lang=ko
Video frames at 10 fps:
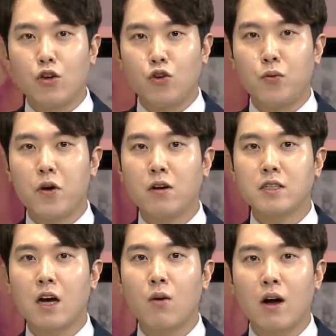
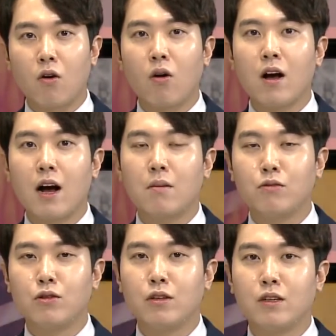유병자와 건강한
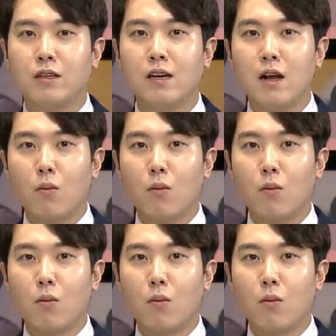분들